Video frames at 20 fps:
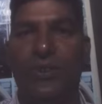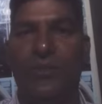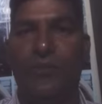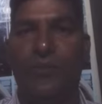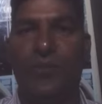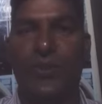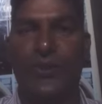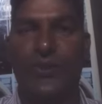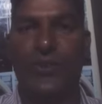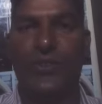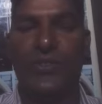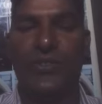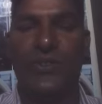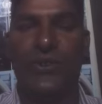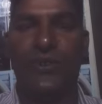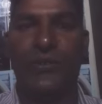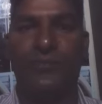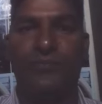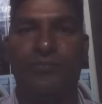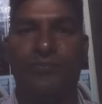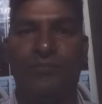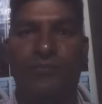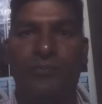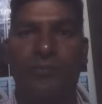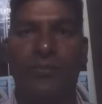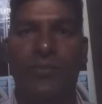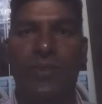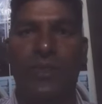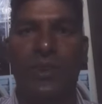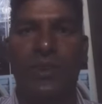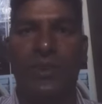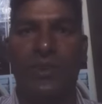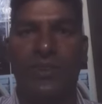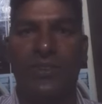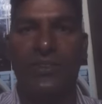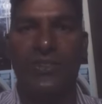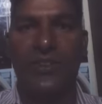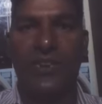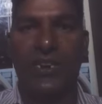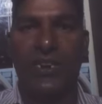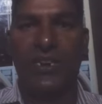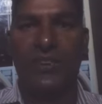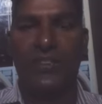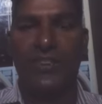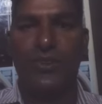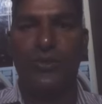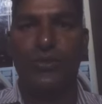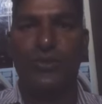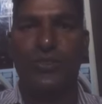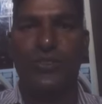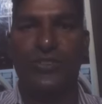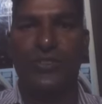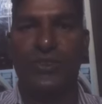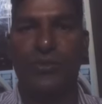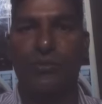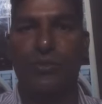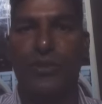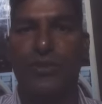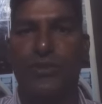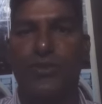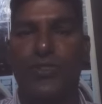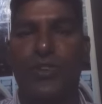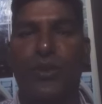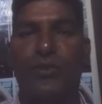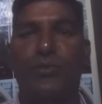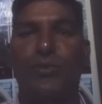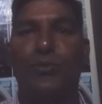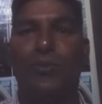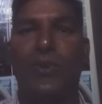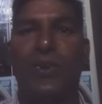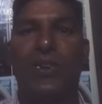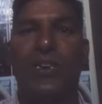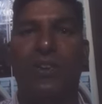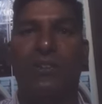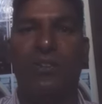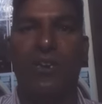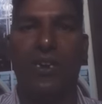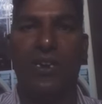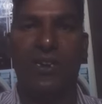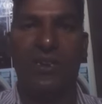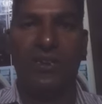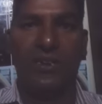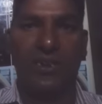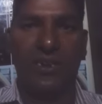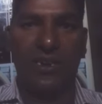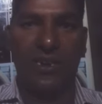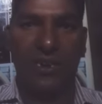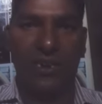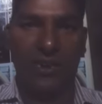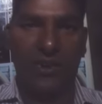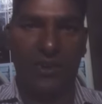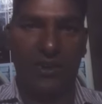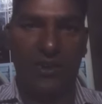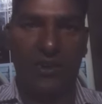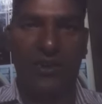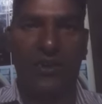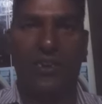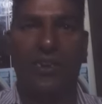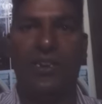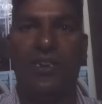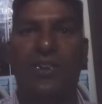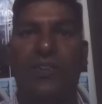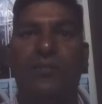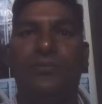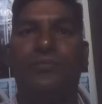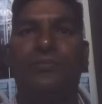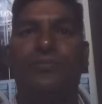ఇది ఫస్ట్ థింగ్ సెకండ్ థింగ్ వచ్చేసి మీకు జాబ్స్ పైన అవగాహన కలగాలి అంటే